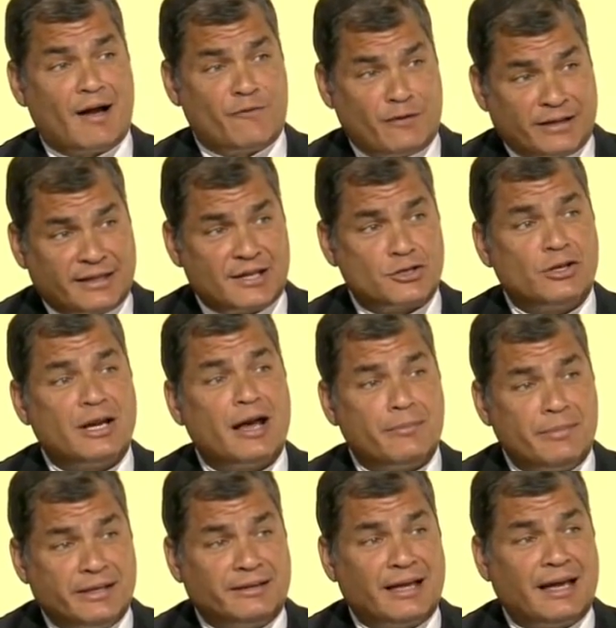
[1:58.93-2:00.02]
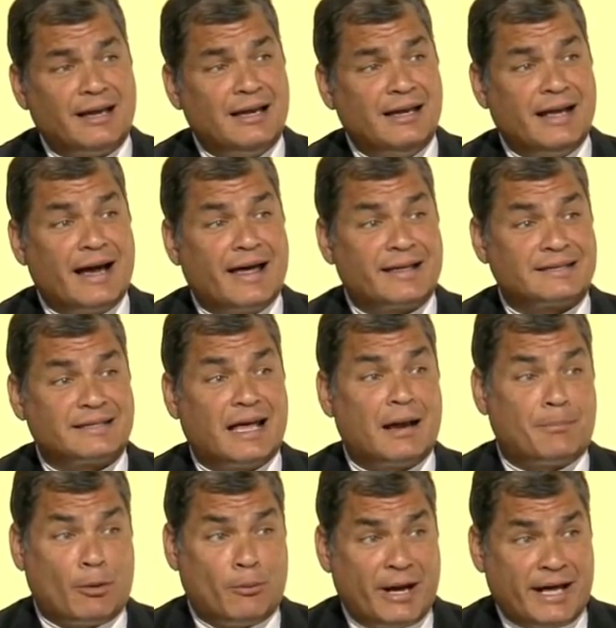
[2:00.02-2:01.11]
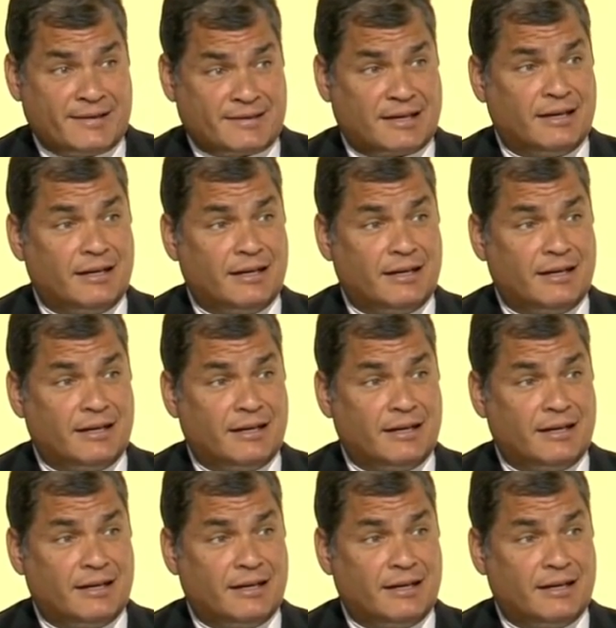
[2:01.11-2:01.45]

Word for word: afectaciones ambientales ligadas a la pobreza,